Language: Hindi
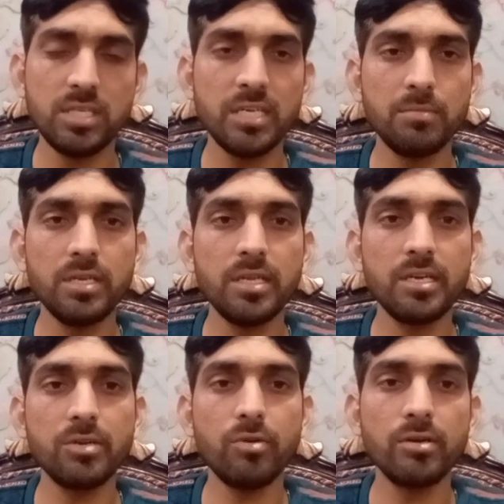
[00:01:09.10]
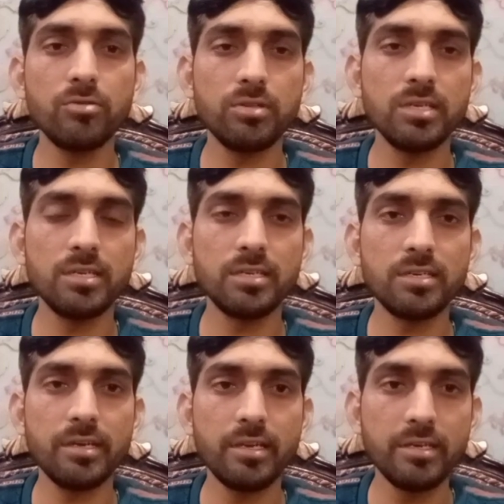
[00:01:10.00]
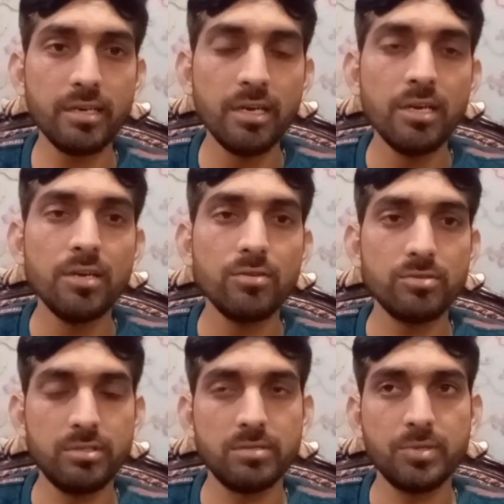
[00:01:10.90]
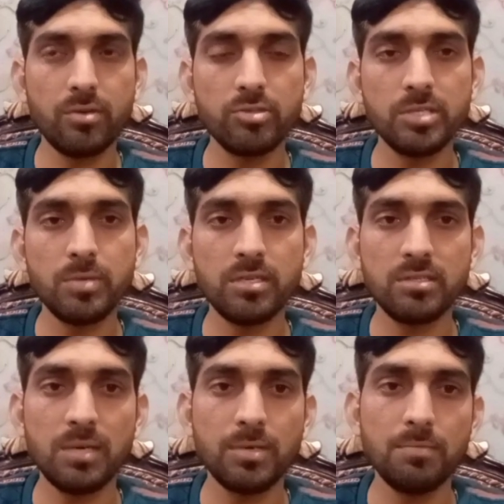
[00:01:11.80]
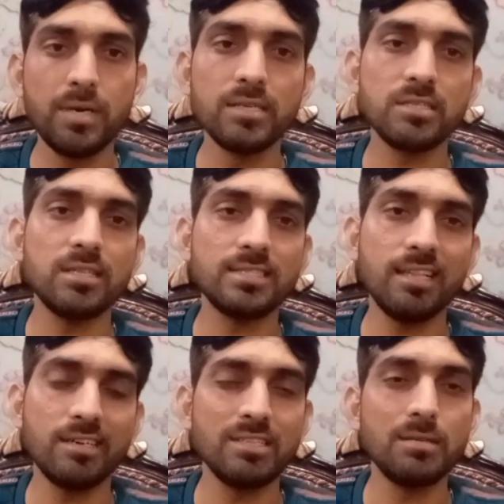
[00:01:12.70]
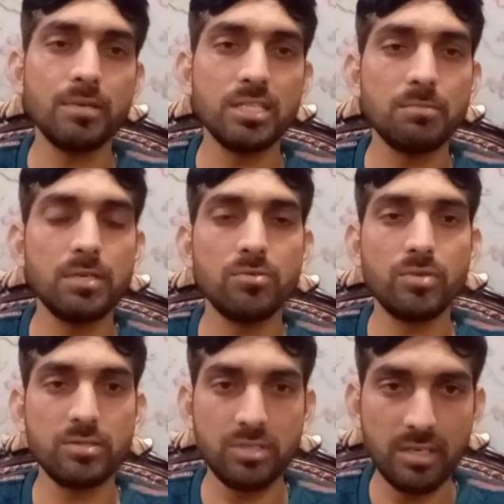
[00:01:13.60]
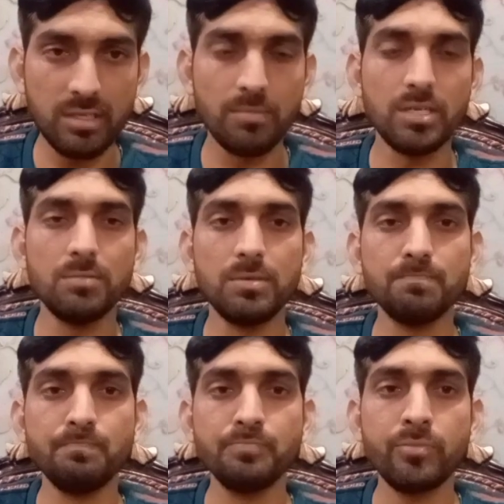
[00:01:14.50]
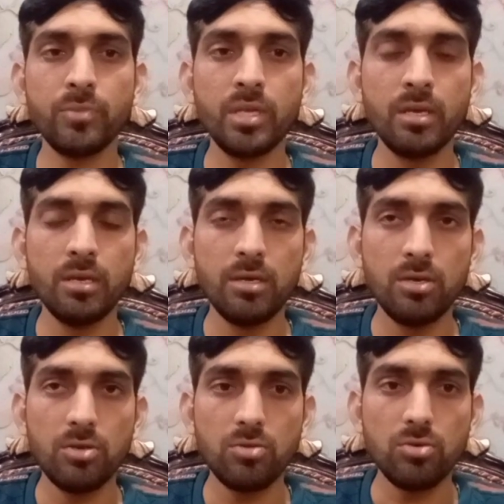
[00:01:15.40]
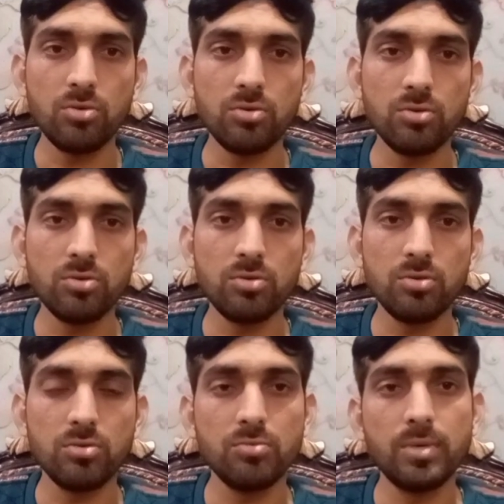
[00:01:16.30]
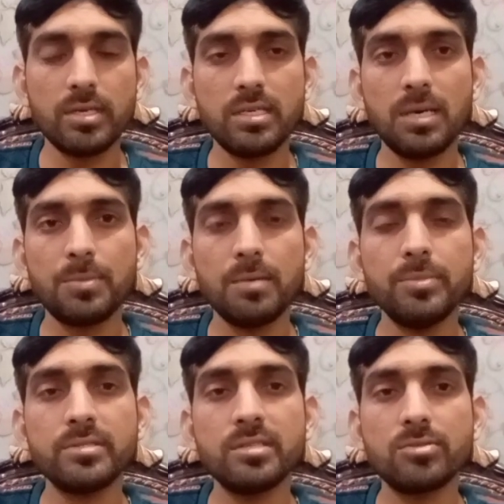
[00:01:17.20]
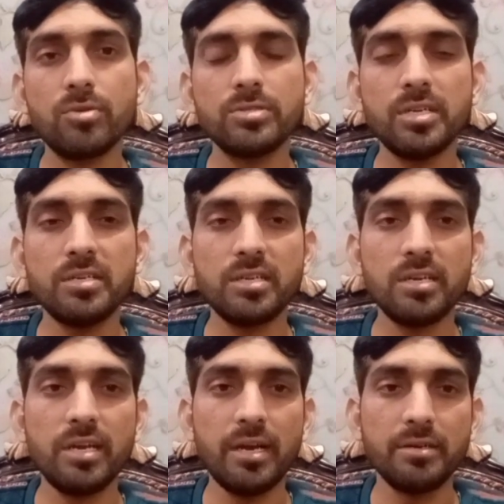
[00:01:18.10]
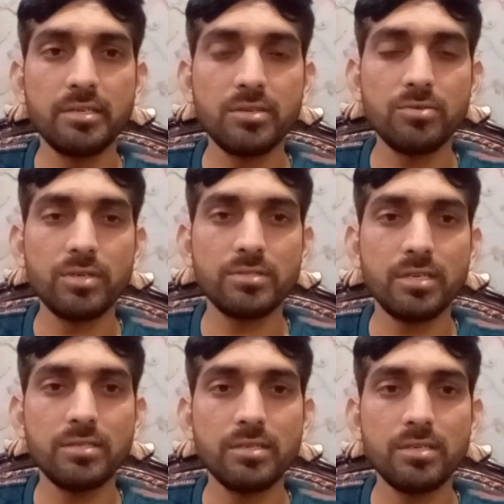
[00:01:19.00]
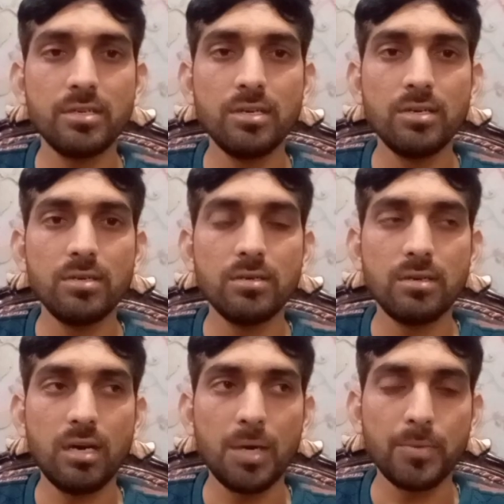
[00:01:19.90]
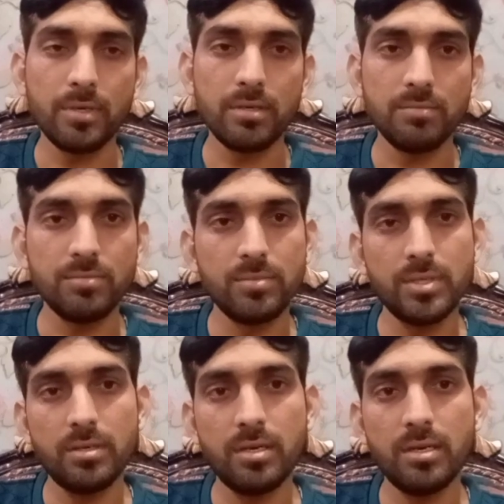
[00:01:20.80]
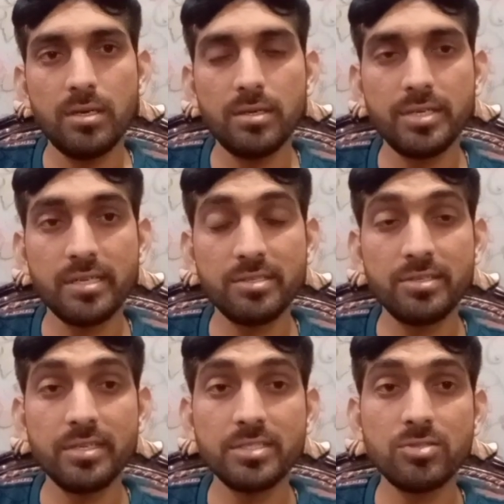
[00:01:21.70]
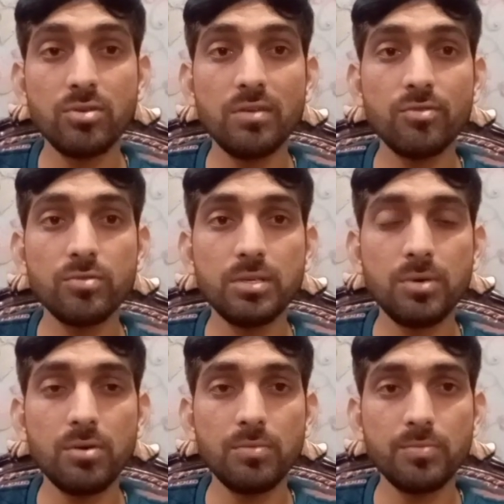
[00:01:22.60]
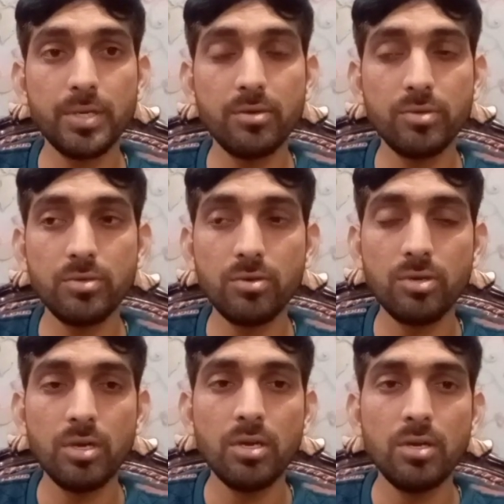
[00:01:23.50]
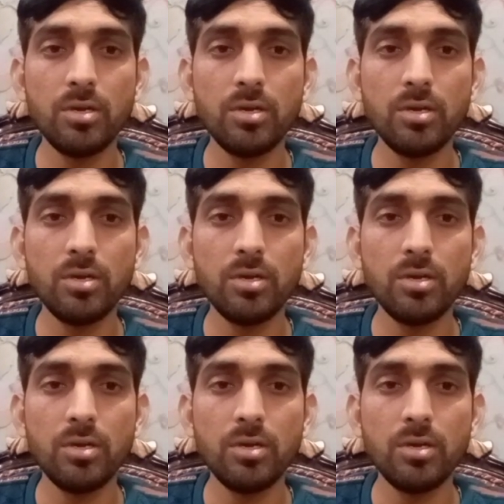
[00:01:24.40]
तीन महीने की रिक्वायर्ड होती है टर्की के लिए जिसमें क्लोजिंग बैलेंस आपका पाँच से दस लाख के दरमियान दरमियान होना चाहिए मिनिमम तो वाकई आपका बिज़नेस होना चाहिए एन होना चाहिए आपके टैक्स रिटर्न जो है वो जमा पे हुई हो